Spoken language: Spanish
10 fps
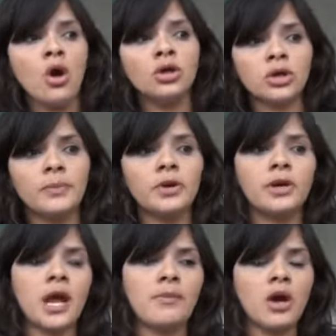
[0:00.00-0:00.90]
otros
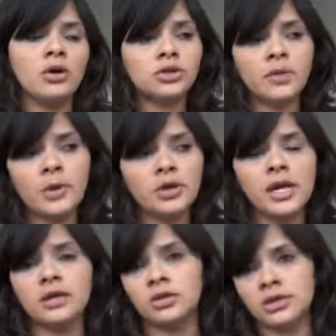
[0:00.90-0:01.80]
programas, otros
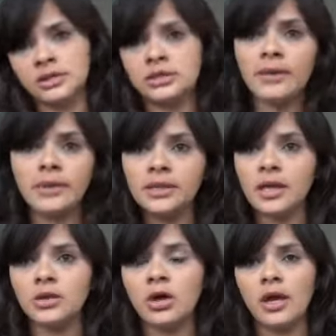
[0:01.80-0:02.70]
proyectos que se está
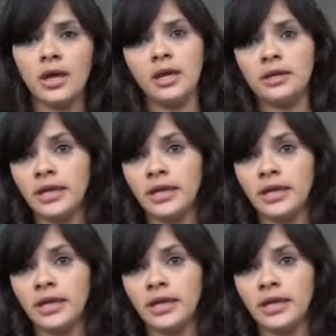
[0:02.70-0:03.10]
brindando eh,